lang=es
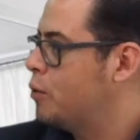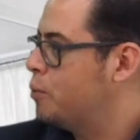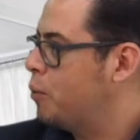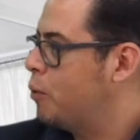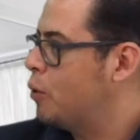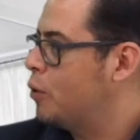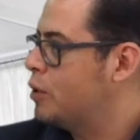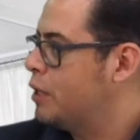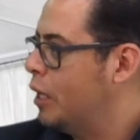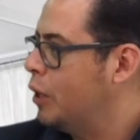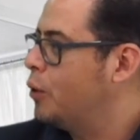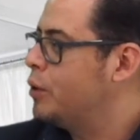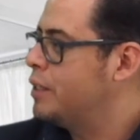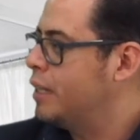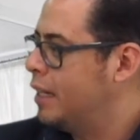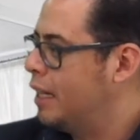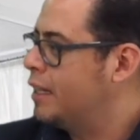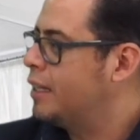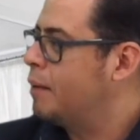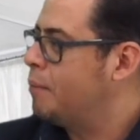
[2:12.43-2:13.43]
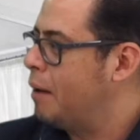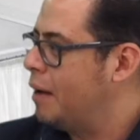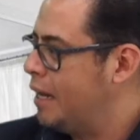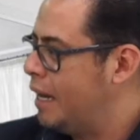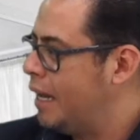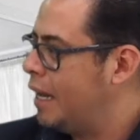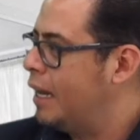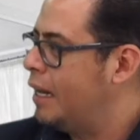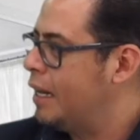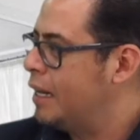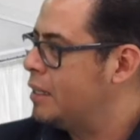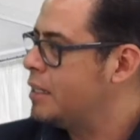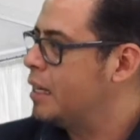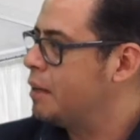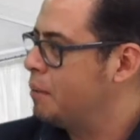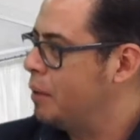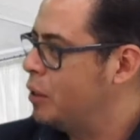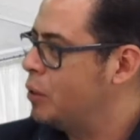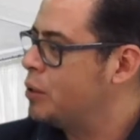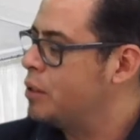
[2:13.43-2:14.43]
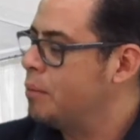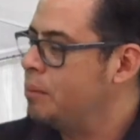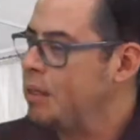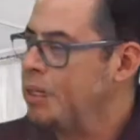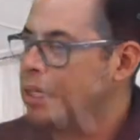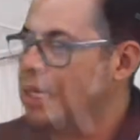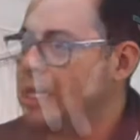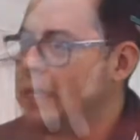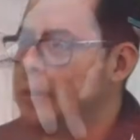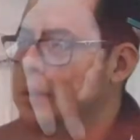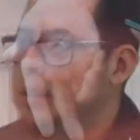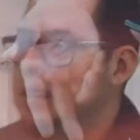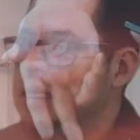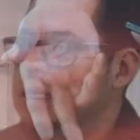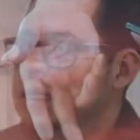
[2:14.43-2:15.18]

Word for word: por los rangos de edad que manejan en segmentos de mercado.